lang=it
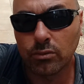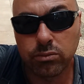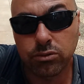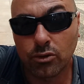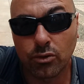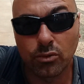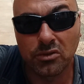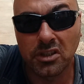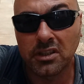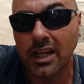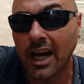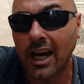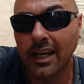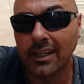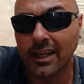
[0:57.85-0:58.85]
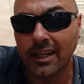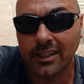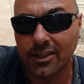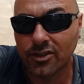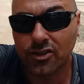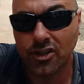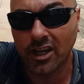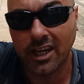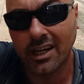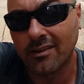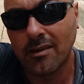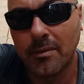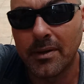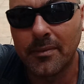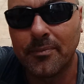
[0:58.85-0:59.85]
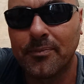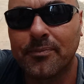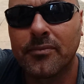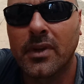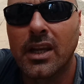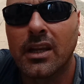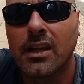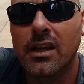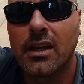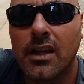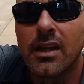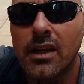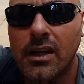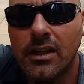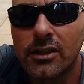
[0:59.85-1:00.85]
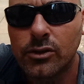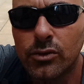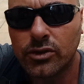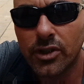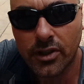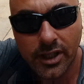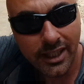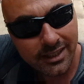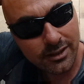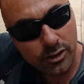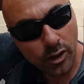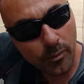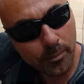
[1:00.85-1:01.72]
Sud Italia che c'era, vabbè, tutto il resto.